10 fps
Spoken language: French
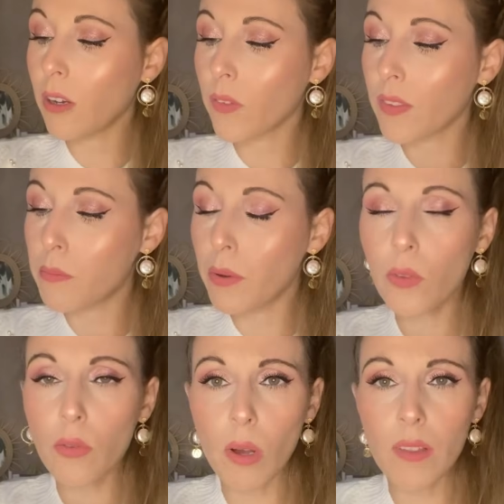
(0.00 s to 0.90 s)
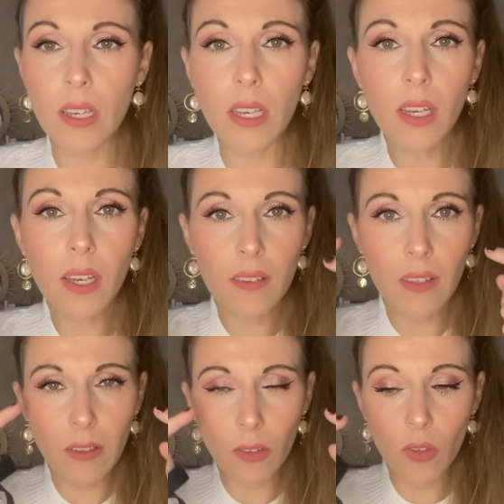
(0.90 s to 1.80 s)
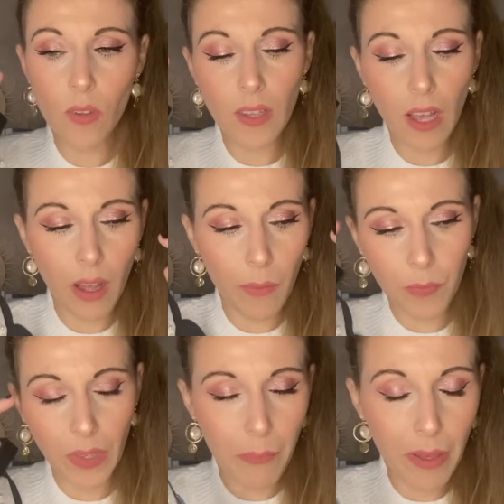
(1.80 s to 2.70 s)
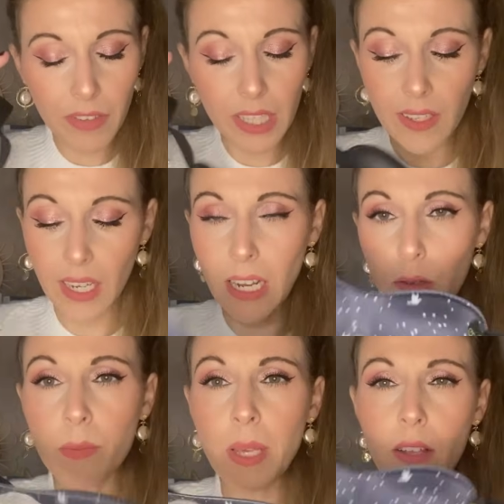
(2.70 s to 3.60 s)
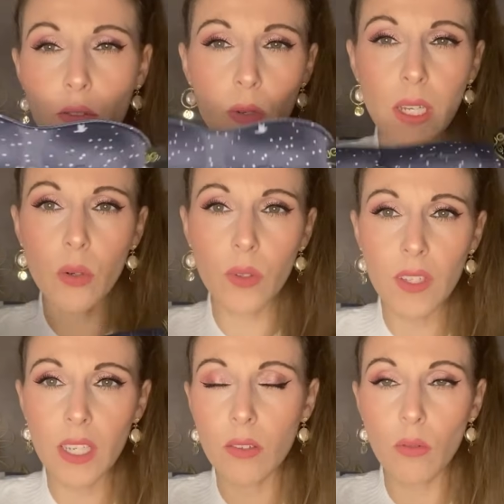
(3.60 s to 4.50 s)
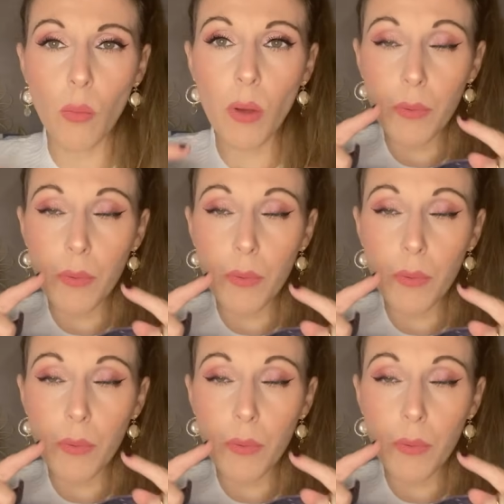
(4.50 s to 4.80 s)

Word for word: quand c'est pas en 3D, ça a tendance à, pas filtrer la lumière sur les côtés ou en bas.